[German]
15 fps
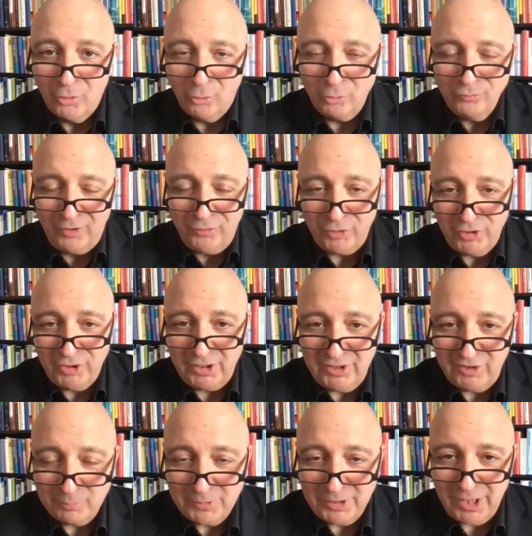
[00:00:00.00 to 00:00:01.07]
Und was ich hier in
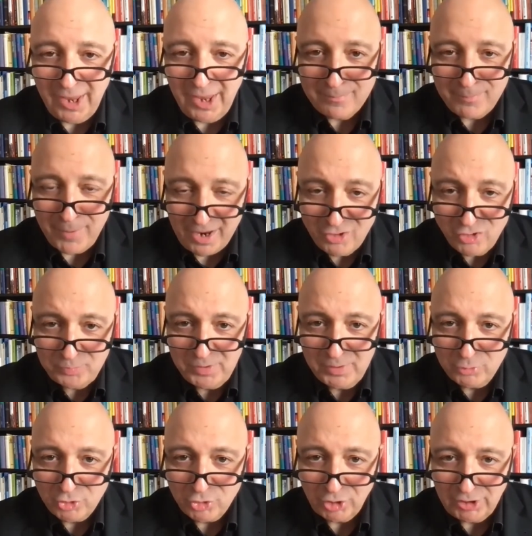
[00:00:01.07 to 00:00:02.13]
diesem kleinen Beispiel
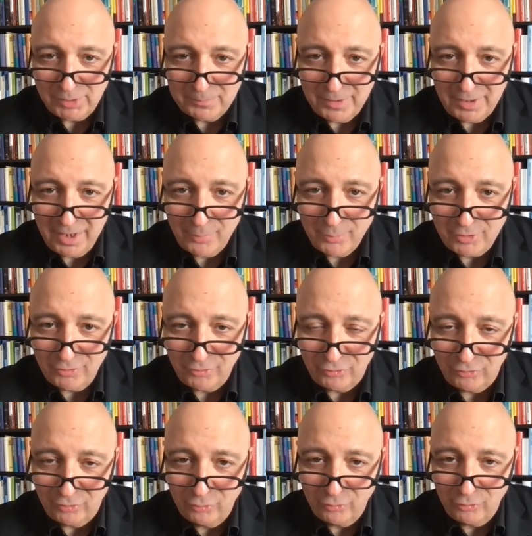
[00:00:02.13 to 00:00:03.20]
beschrieben habe, ist
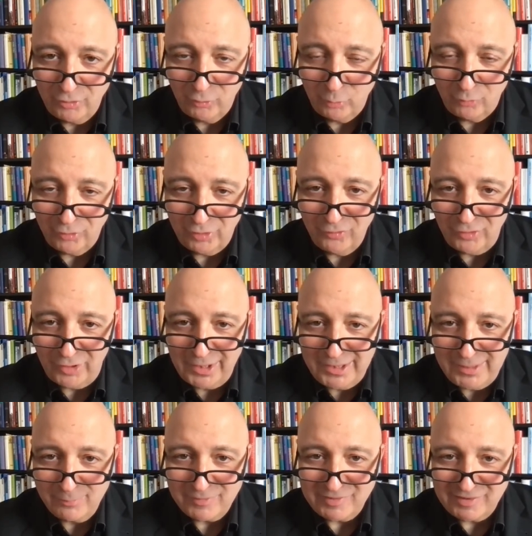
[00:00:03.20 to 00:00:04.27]
insofern sehr
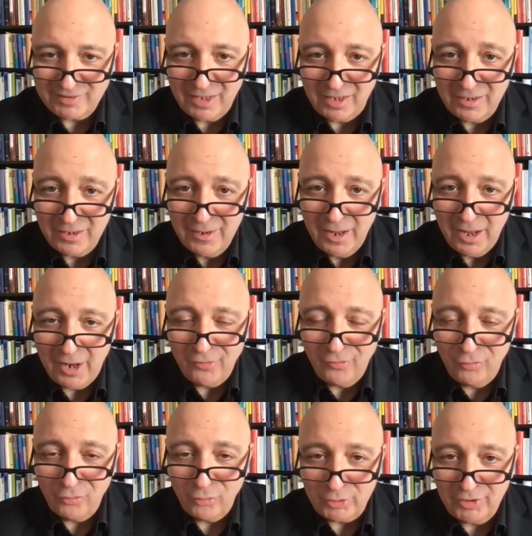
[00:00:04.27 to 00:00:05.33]
lebensnah, als
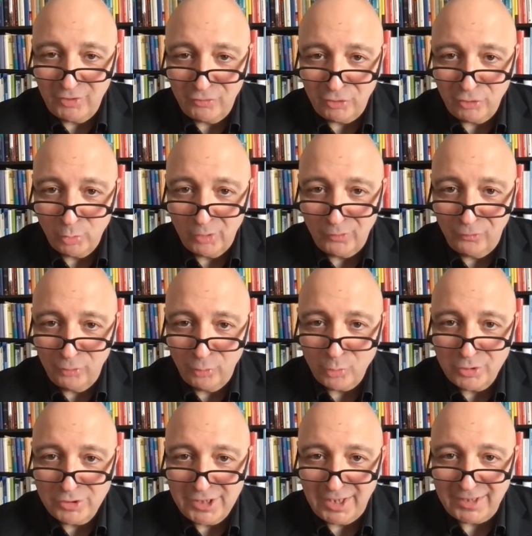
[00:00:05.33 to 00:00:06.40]
wir solche
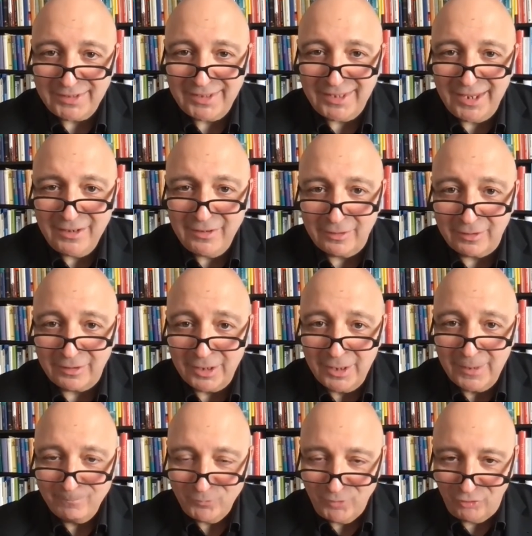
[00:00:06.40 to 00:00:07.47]
Situationen ja kennen,
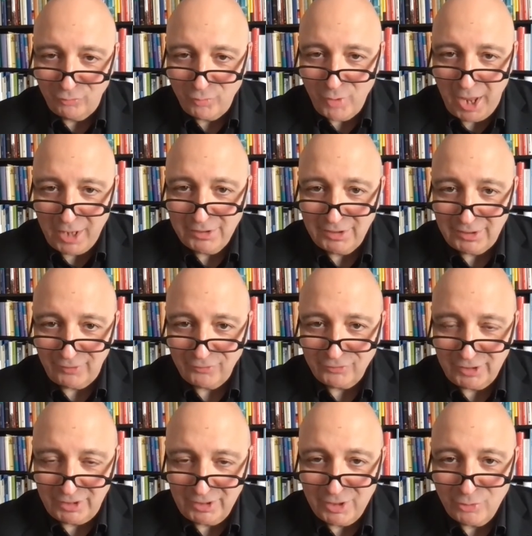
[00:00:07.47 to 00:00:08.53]
dass wir eigentlich erst
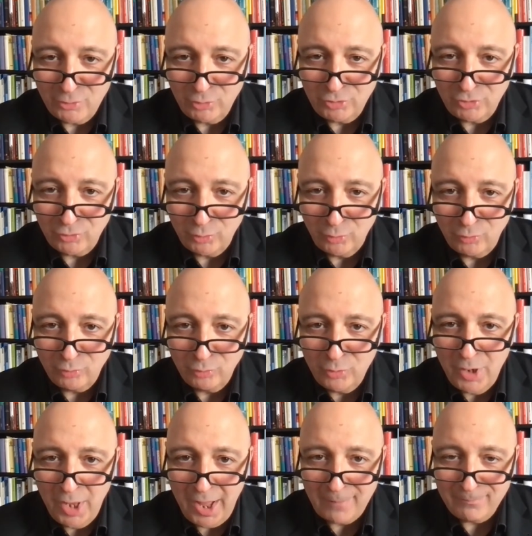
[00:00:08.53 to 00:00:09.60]
dann ein gutes
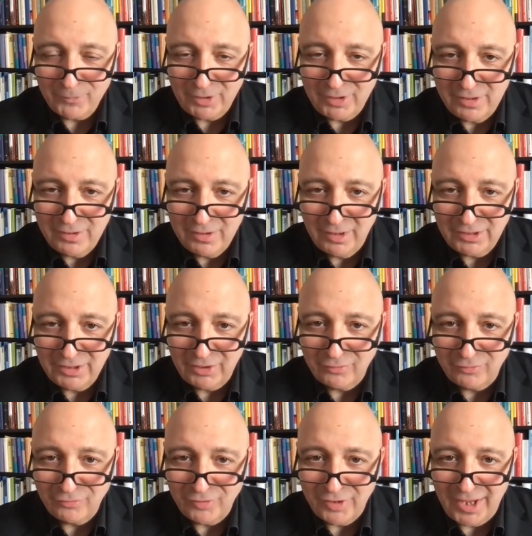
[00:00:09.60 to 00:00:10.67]
Gefühl haben, Kindern ihre
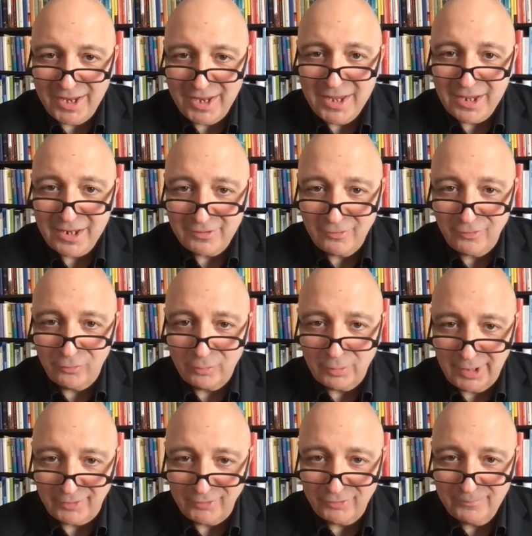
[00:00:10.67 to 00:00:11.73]
Freiheit zu
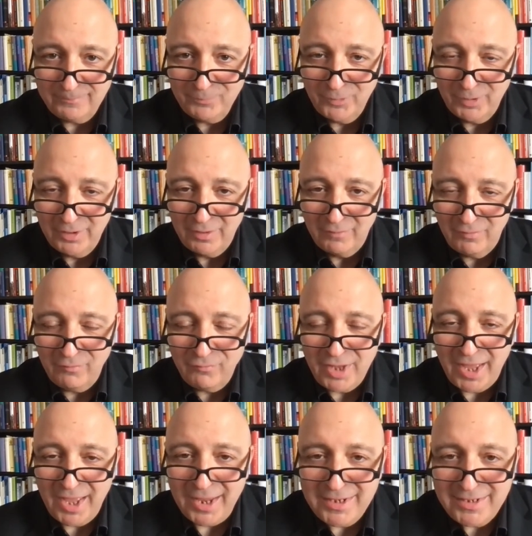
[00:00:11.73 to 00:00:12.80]
lassen, wenn
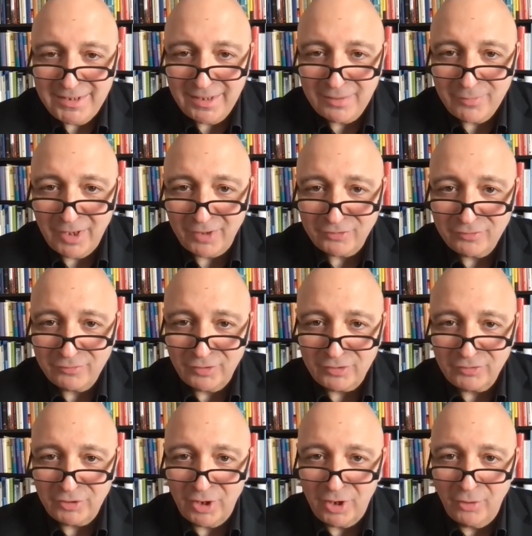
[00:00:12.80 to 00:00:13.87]
wir einigermaßen
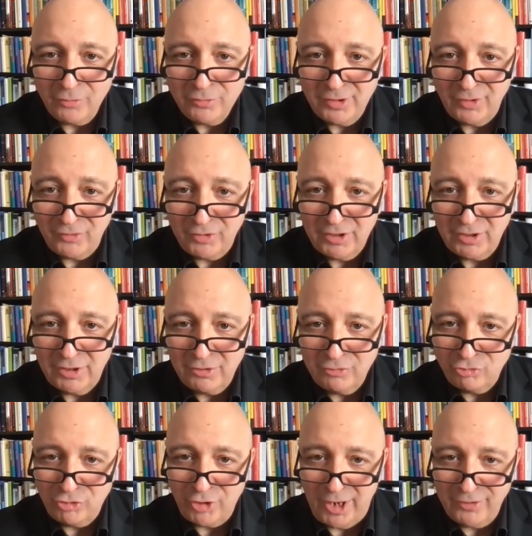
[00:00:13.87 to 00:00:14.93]
vertrauen, dass ihre
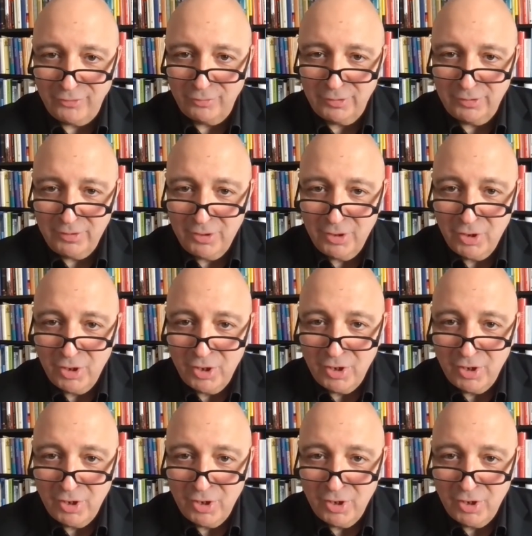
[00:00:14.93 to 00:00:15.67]
Entscheidungen